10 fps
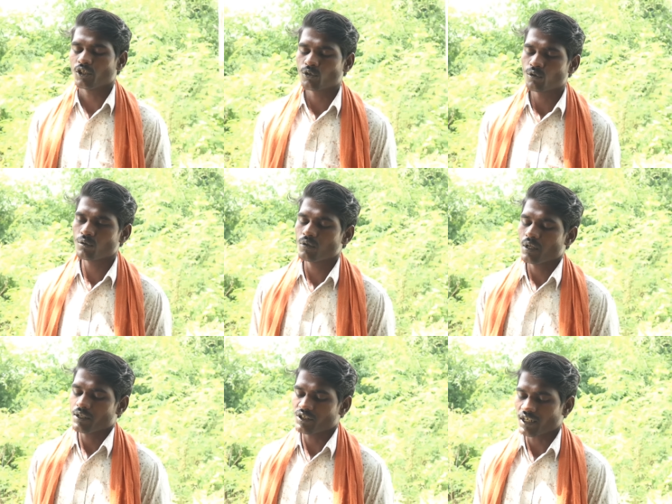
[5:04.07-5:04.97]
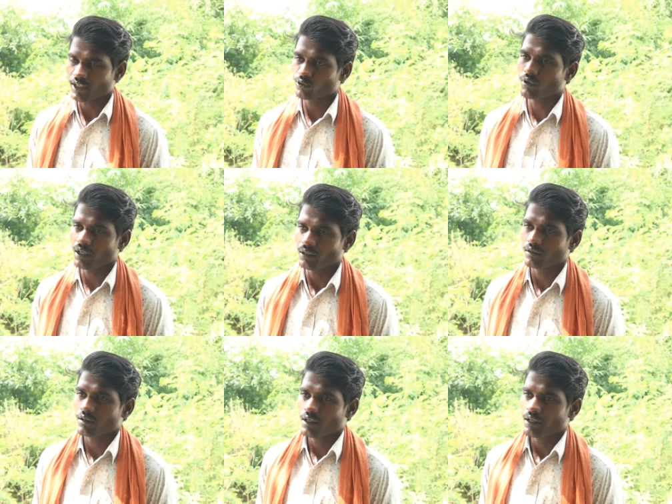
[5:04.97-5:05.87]
देखो जगह तो है
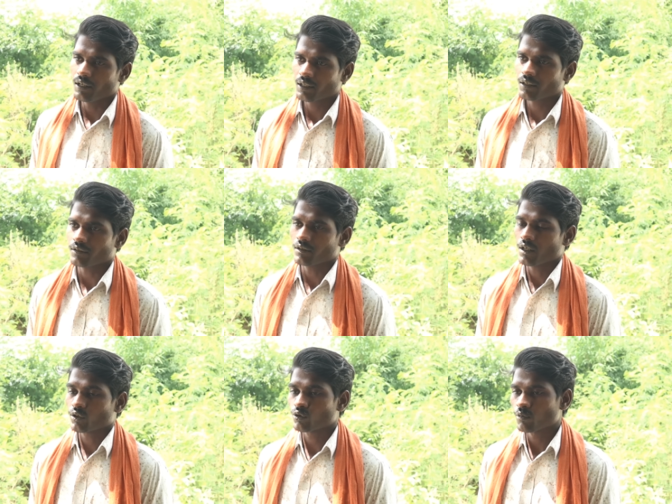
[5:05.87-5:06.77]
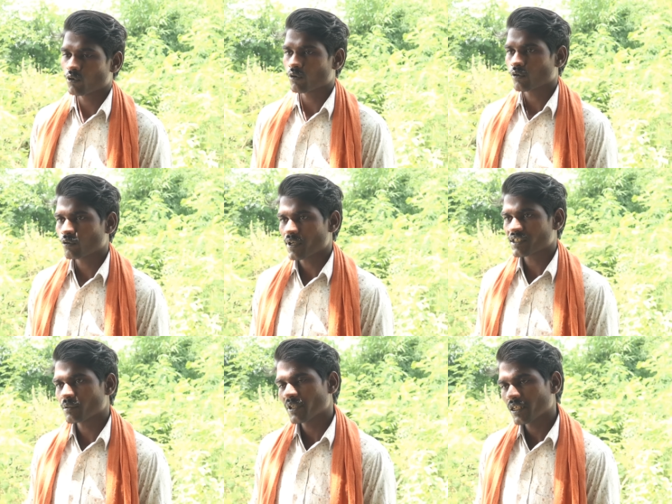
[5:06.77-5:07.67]
लेकिन तुम लोगों को
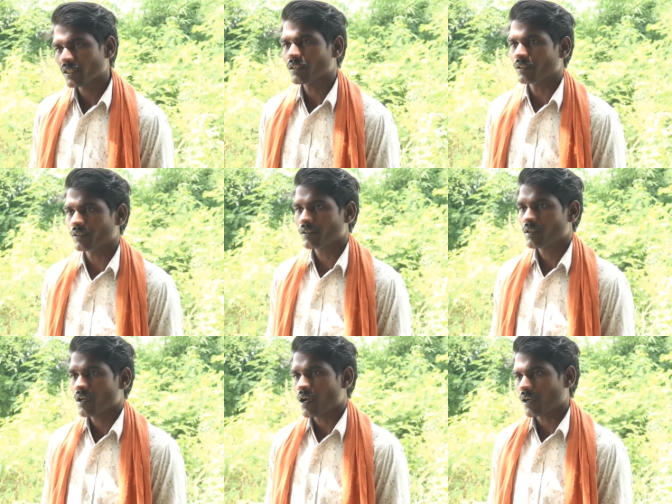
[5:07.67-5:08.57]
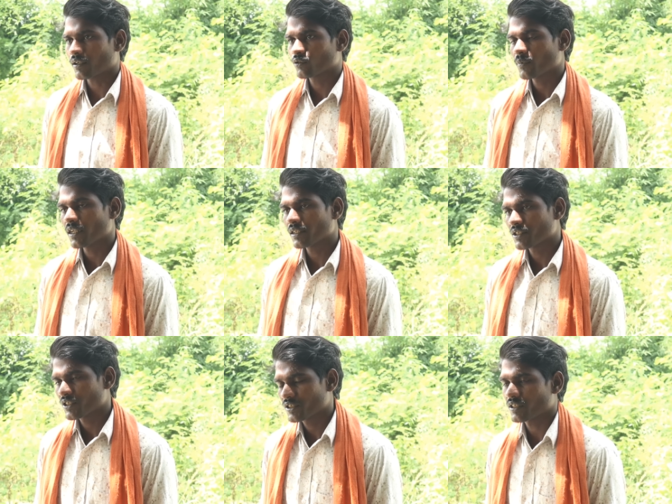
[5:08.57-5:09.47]
ऐसे मिलेगी नहीं अगर तुम्हारी
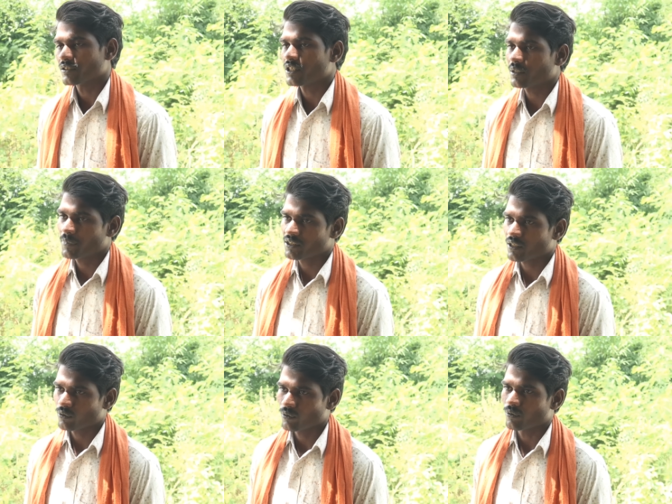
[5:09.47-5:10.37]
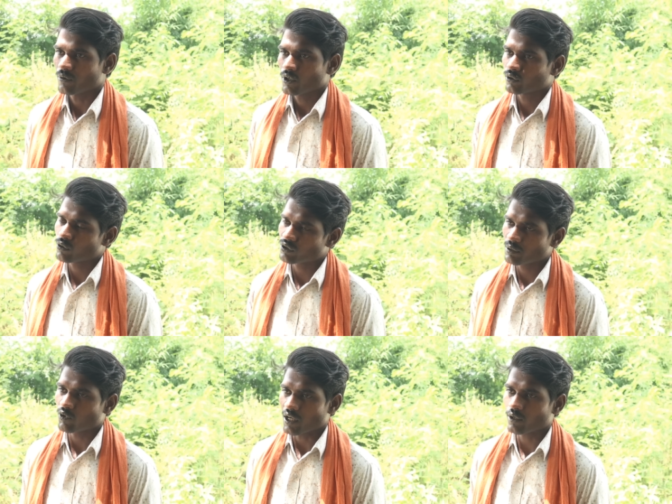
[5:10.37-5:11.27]
किसी से जान पहचान हो तो
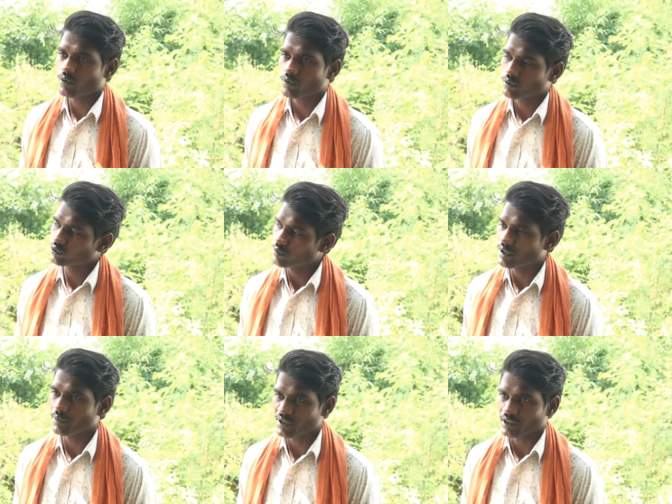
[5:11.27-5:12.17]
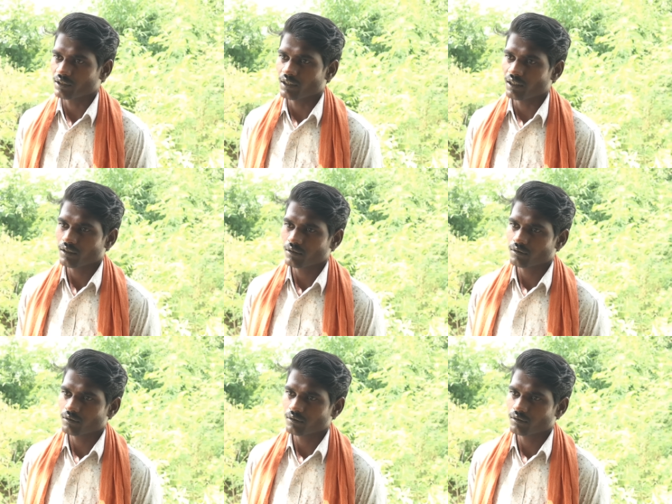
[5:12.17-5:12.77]
उसे बुला लो तो मिल भी सकती है